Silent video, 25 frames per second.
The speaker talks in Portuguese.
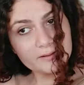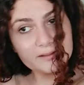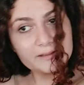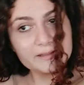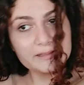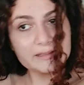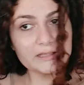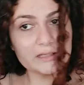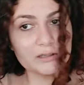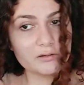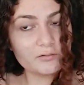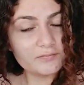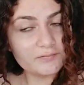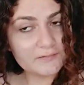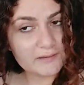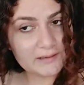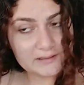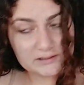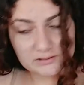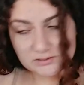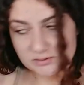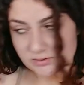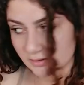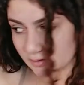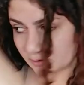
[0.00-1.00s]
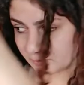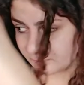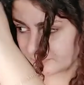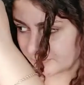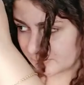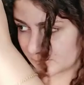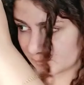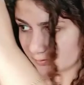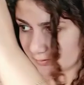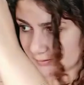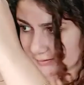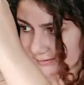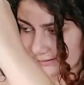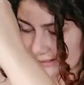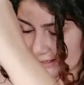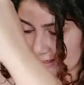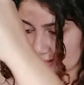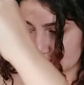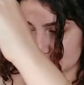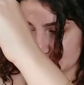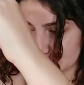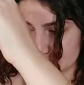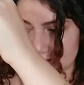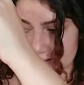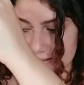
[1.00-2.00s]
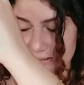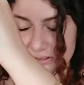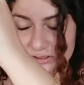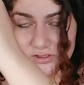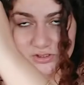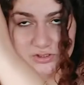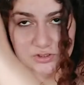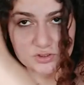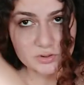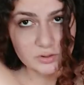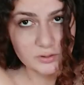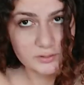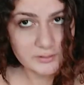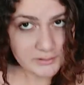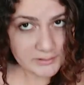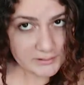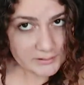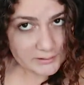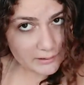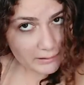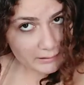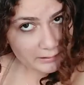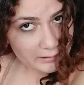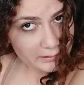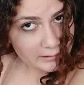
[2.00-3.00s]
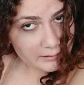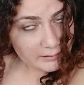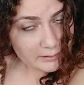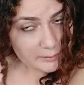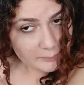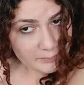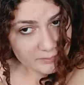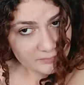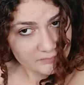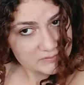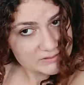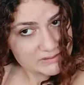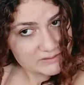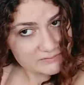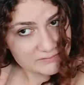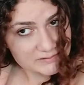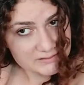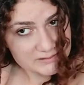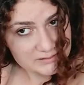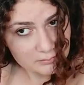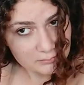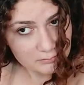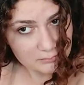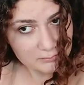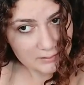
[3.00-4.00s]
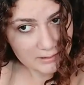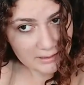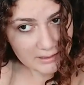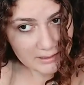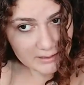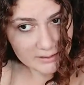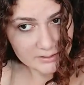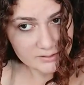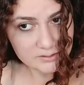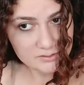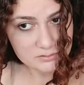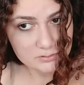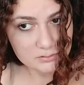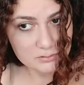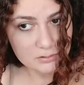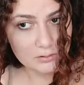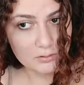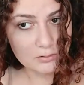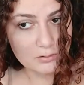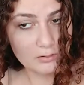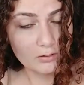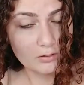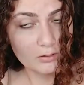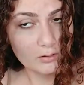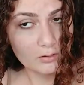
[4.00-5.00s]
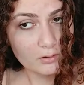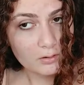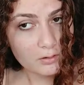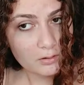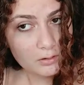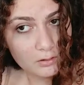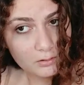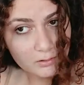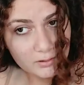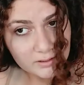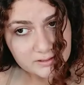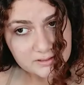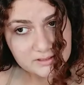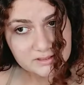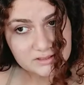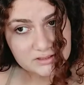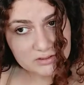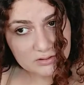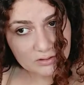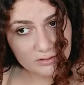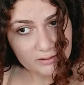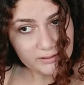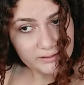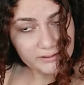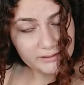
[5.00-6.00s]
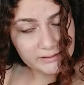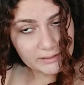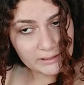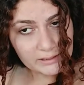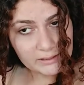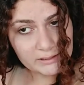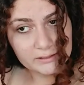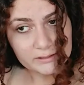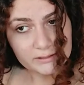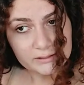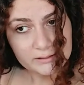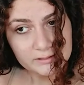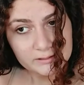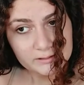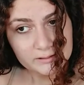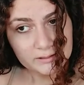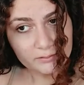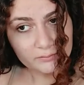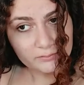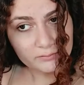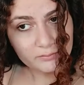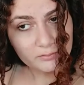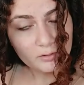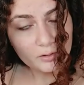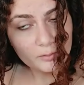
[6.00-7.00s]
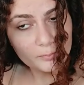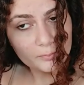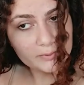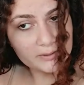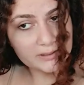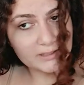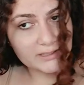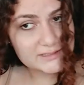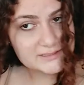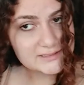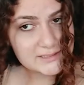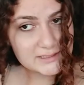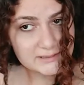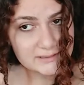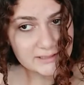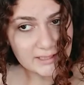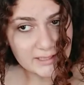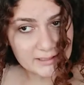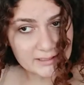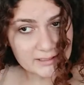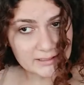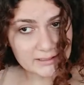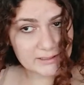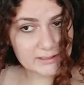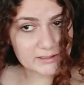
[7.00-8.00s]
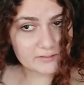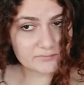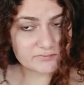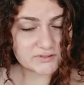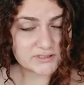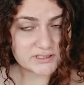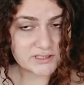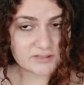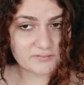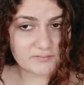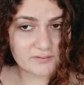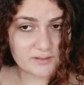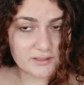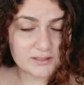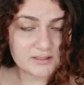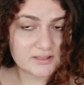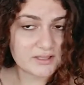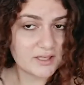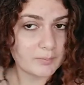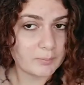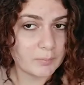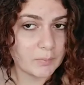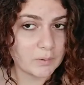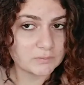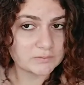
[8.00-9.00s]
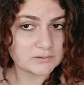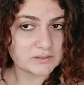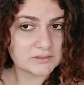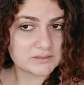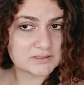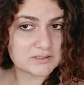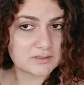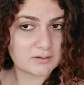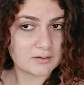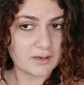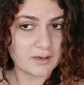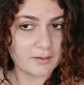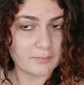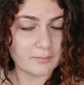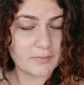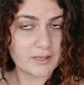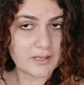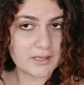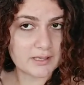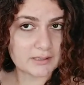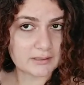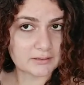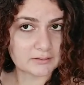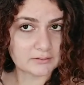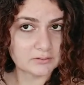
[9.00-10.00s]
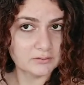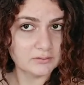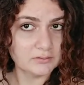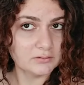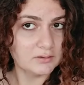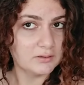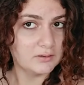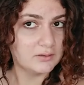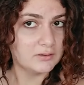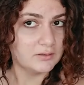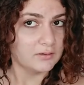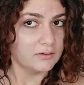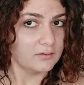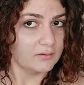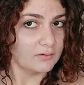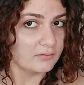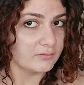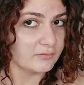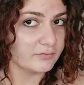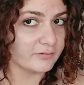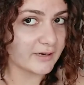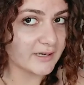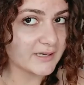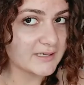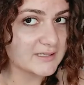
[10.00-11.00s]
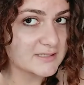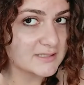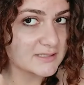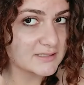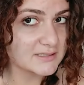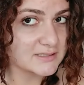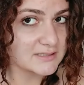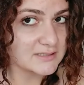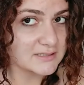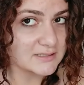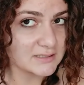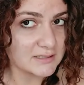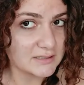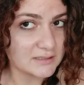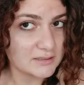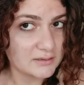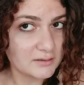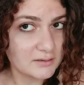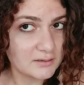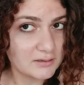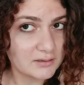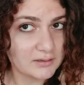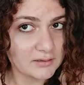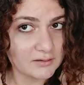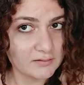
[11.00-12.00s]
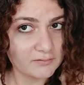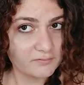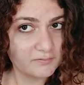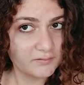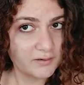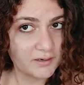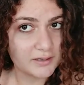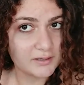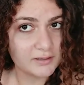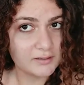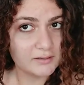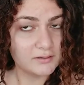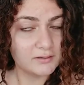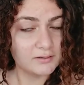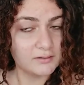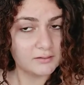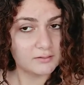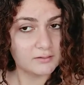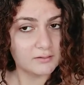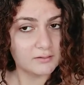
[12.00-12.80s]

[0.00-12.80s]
E o que, que eu faço? Eu venho com a técnica de tesourinha, né? Que é pra você fazer o cacho com a tesourinha. Então, como que é essa técnica? Você vem até a ponta do seu cabelo, faz assim e vai